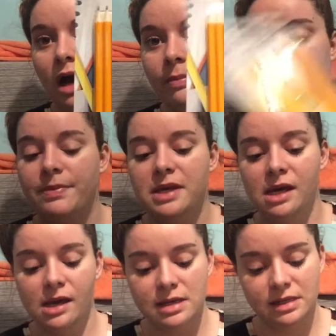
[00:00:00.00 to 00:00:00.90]
à
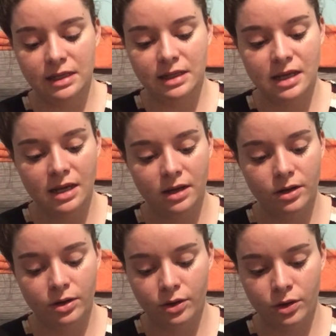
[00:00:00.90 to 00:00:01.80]
papier, c'est des 2H.
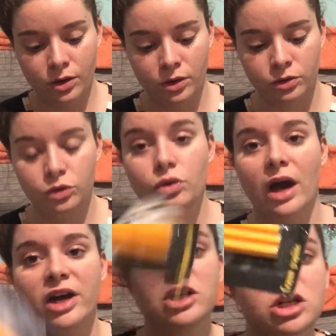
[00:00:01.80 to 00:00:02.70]

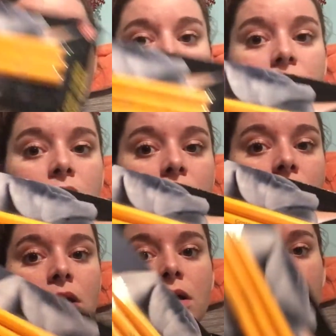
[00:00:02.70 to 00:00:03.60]
Euh,
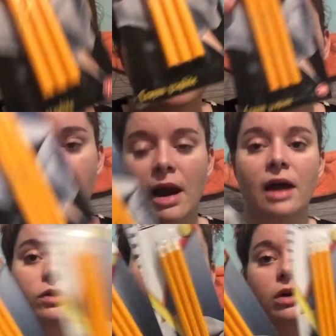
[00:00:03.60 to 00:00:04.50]

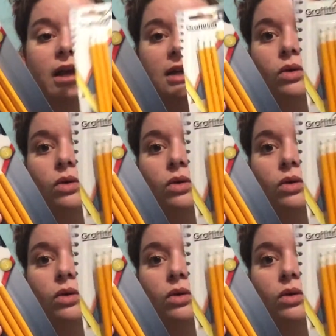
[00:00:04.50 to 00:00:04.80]
voilà, donc il y a